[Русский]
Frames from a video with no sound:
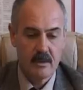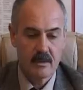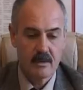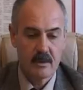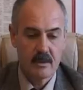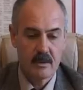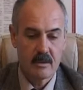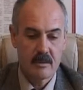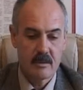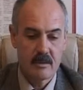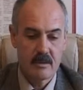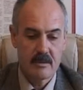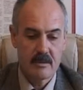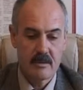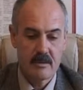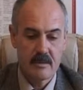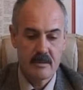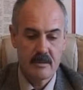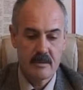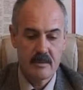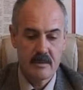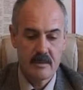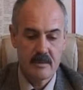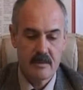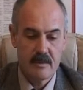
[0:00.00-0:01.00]
вот
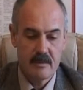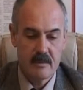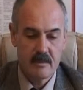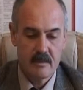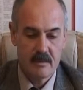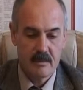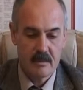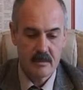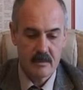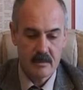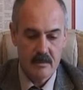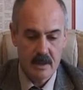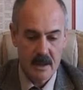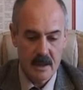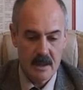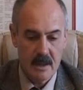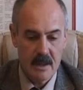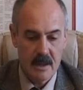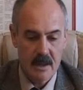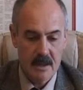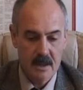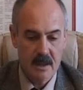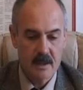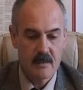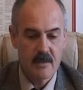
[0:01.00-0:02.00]

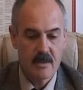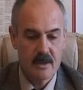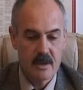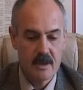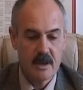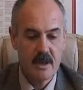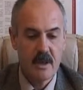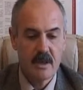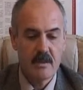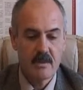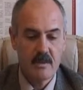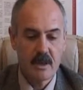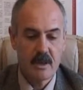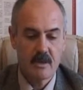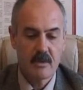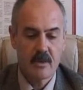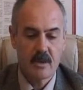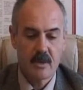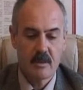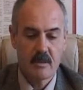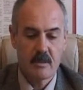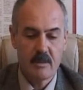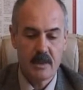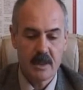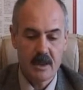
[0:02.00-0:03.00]
благодаря тем усилиям,
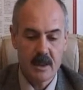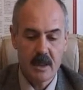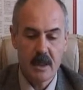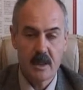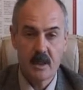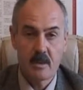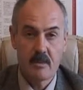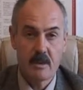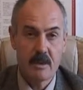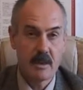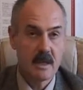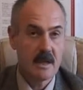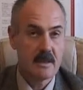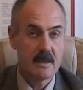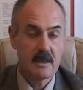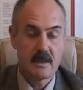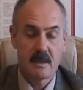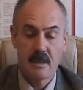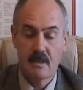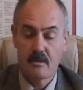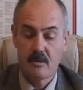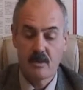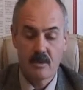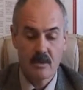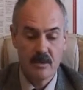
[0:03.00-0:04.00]
которые мы прикладываем, и
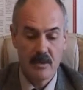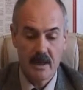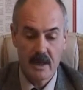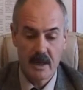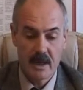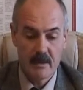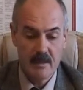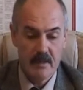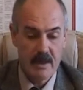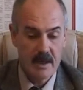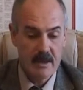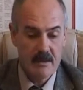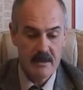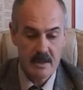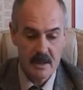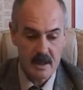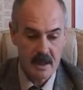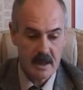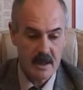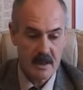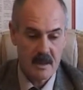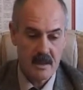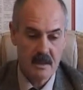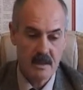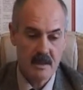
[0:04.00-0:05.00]
казаки буквально
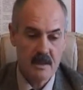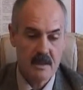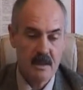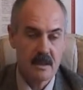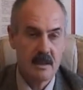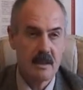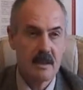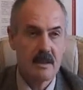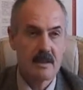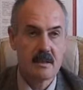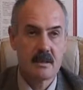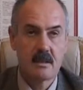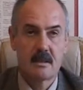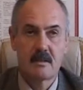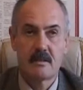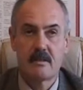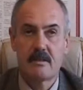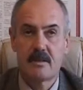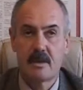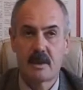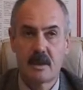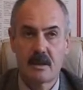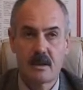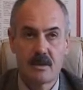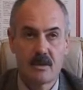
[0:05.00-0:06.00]
всех станиц,
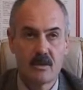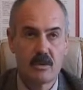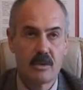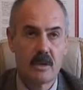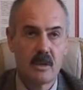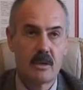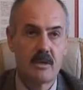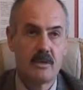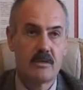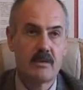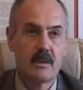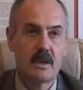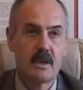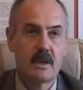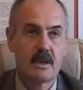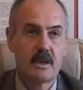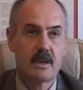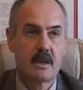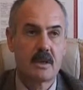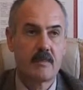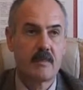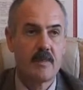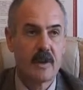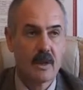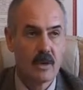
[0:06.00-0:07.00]
всех хуторов
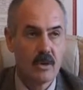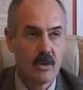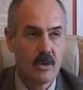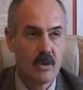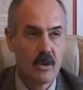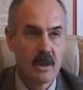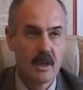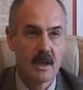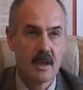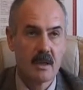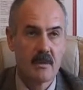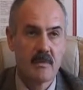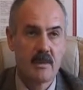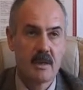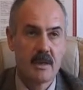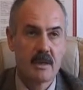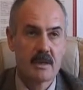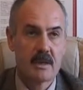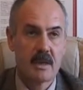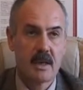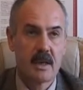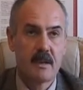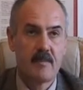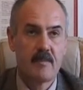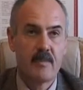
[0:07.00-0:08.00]
наших, города
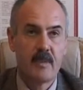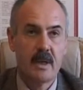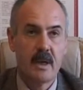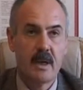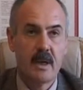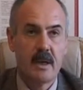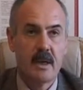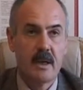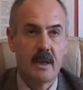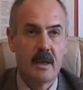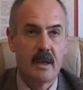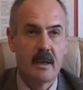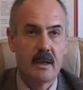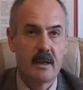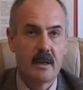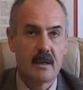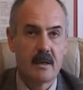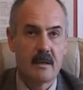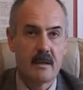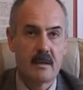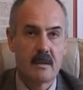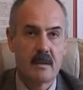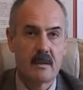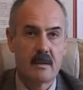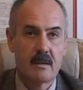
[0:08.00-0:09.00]
Лабинска,
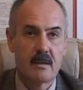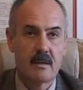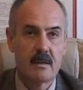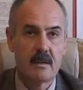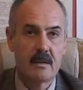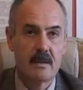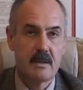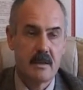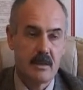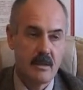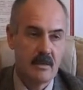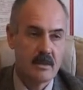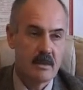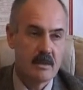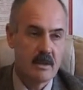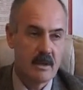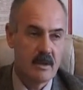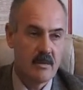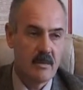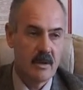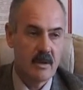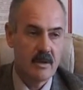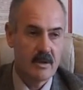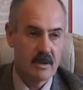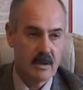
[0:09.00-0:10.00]
э, серьезно
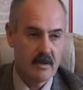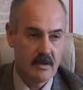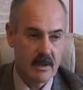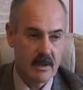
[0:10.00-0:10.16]
занимаются